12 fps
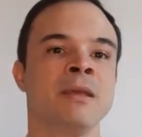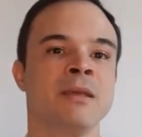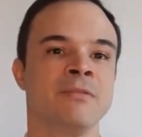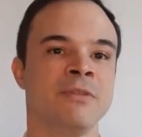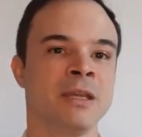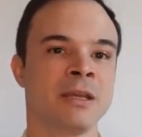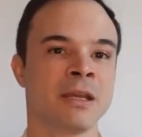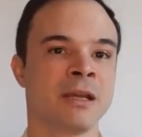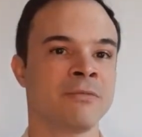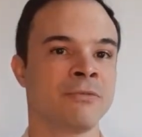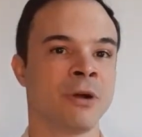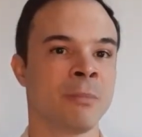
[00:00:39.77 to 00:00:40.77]
e vem
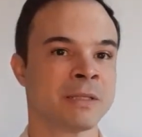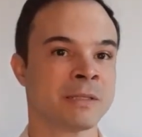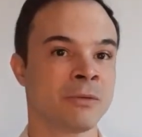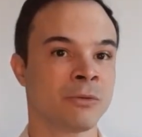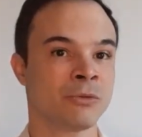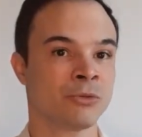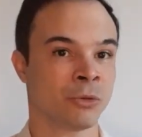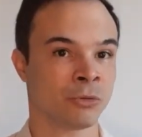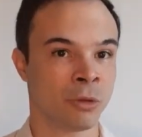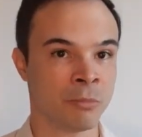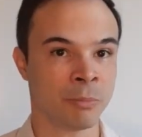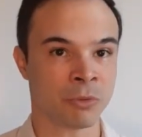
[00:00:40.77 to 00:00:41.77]
aquela informação que o seu
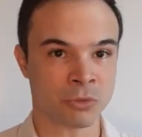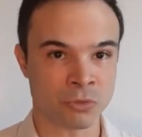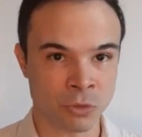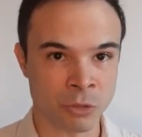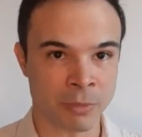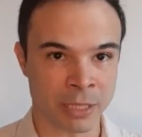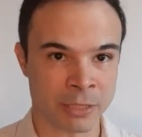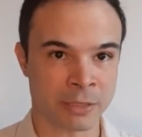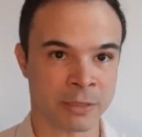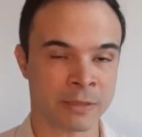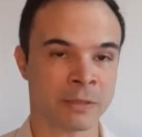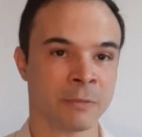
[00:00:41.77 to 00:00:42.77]
nome possui uma
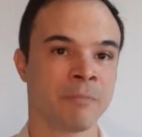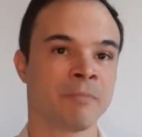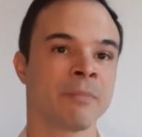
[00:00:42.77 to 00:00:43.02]
restrição.